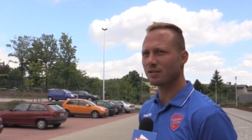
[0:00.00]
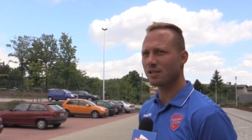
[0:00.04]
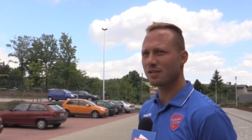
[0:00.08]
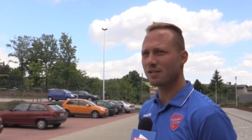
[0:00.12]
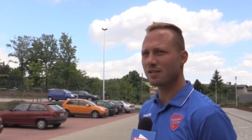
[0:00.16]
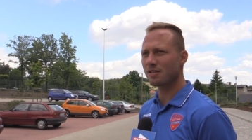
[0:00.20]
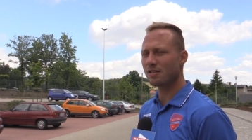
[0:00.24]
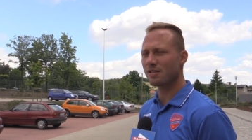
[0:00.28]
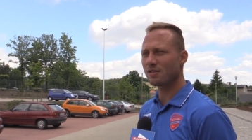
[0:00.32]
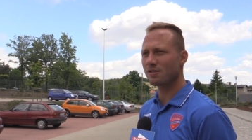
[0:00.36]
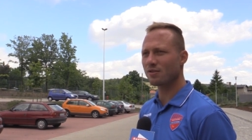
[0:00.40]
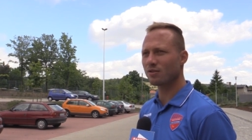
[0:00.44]
ten
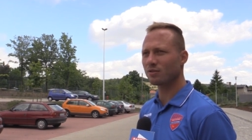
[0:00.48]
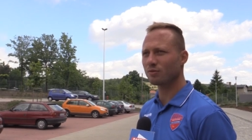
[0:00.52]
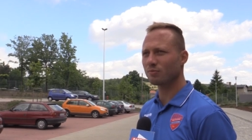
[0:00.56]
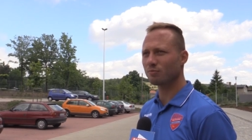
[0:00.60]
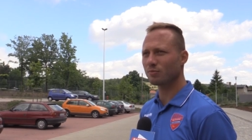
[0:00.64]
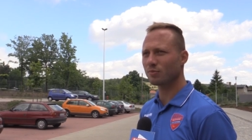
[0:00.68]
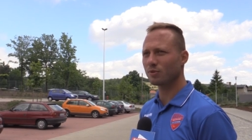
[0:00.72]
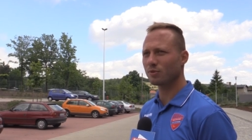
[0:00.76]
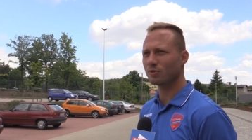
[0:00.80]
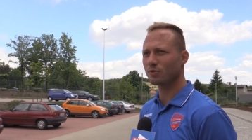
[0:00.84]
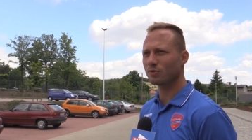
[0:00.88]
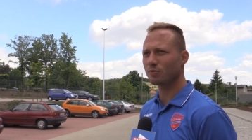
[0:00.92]
sezon
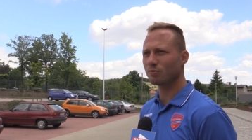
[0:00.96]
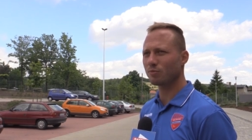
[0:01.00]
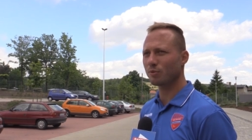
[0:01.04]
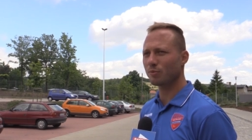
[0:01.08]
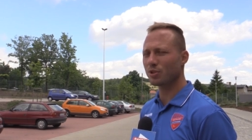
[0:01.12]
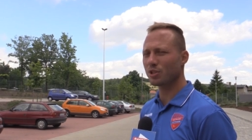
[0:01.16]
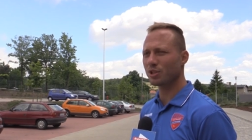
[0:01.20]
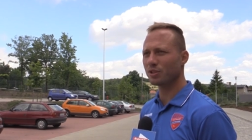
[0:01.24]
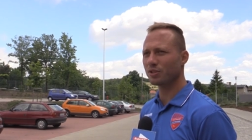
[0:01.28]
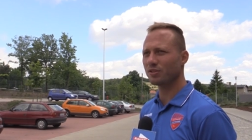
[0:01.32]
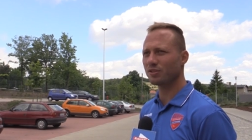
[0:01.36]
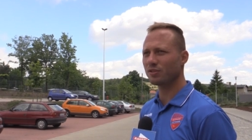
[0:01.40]
był,
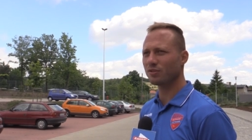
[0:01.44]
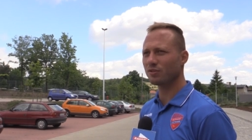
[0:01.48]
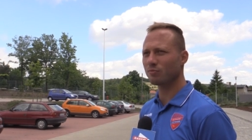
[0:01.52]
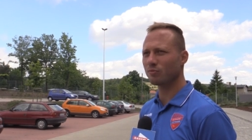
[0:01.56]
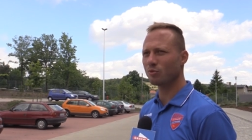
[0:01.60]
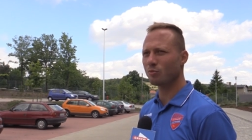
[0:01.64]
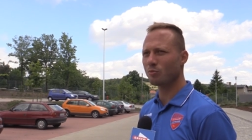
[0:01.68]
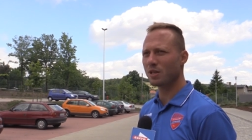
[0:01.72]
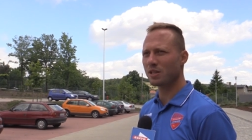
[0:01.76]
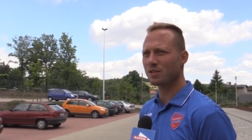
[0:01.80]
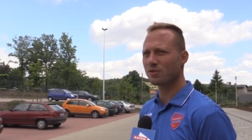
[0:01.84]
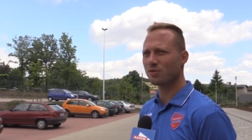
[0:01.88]
poprzedni sezon
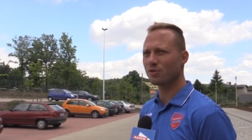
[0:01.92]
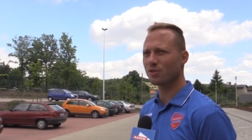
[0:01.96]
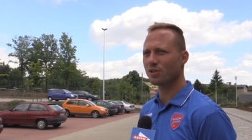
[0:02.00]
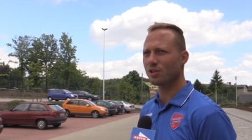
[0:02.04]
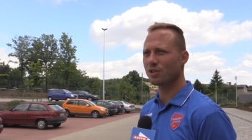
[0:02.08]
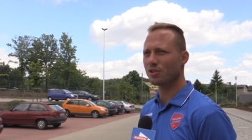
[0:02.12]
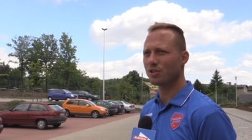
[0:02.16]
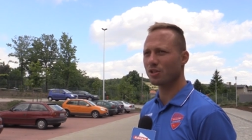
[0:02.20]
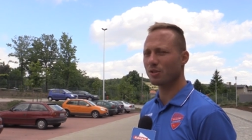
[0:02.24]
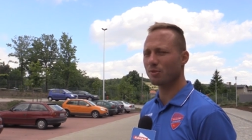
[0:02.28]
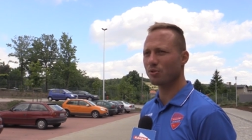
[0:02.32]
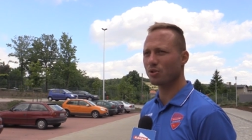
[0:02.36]
był bardzo
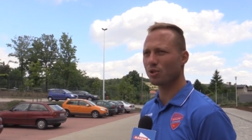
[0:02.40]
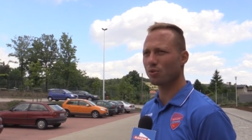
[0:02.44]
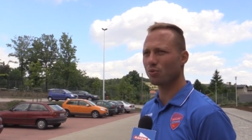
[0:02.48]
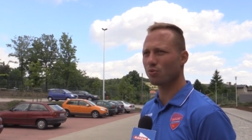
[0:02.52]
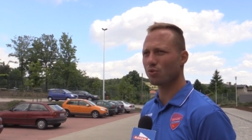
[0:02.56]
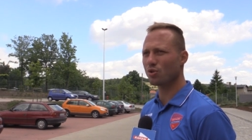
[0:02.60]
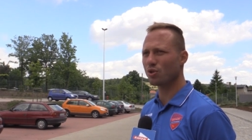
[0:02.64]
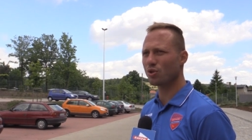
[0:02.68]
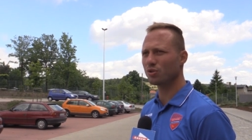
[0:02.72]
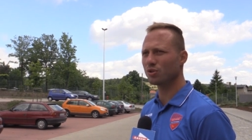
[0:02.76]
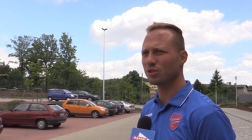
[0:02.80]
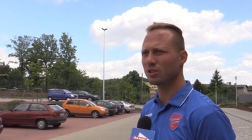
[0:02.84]
ciężki,
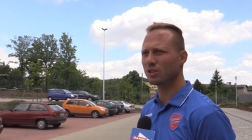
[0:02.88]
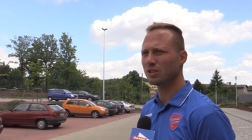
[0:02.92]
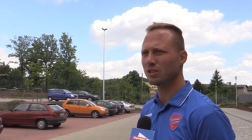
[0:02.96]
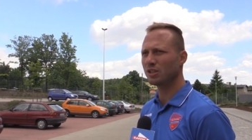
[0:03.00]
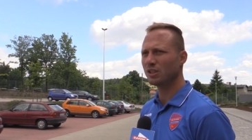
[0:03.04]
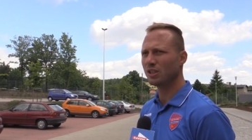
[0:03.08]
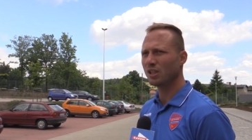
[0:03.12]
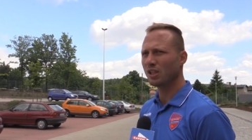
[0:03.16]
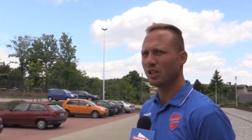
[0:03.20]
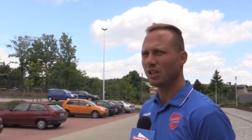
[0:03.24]
przedłużony.